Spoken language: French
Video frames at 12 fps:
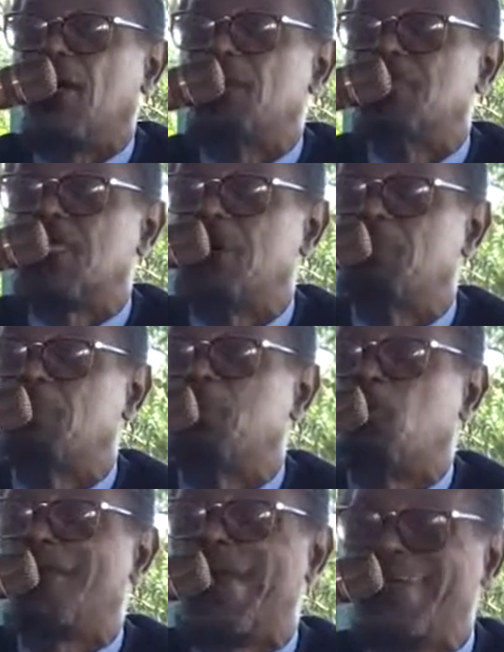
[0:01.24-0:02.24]
ensemble
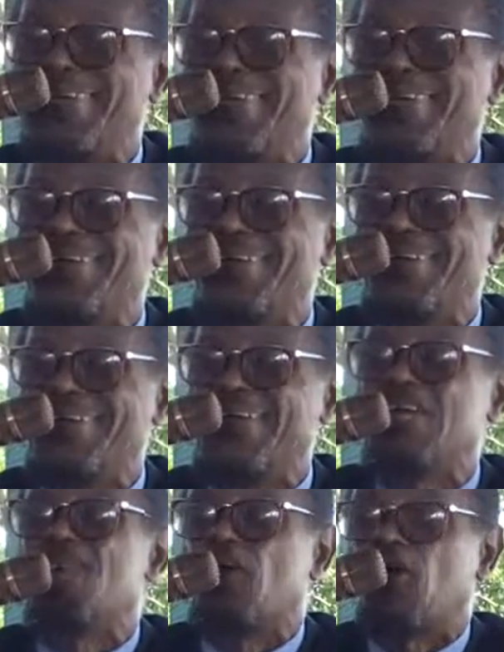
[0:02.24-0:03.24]
pour gagner,
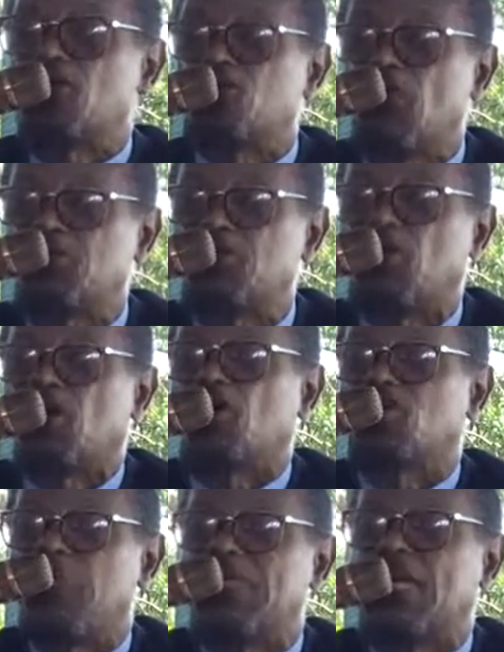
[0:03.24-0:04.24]
il faut qu'on soit sûr
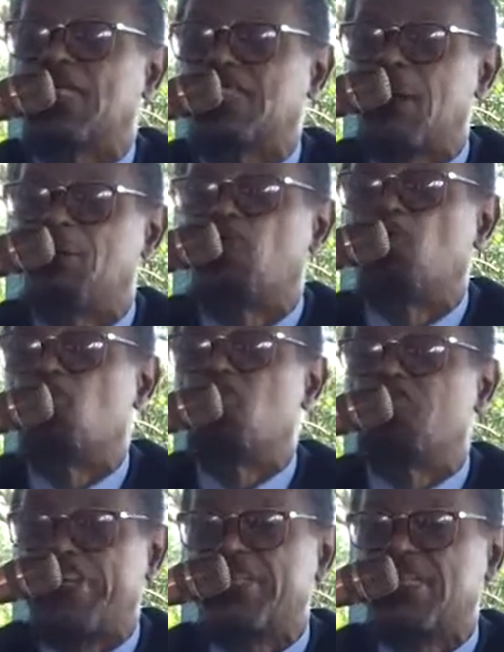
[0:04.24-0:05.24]
qu'on se mettra ensemble pour
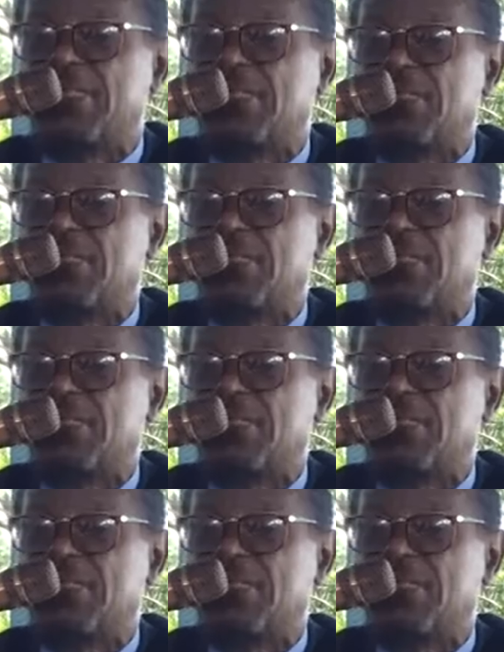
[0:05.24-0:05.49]
gouverner.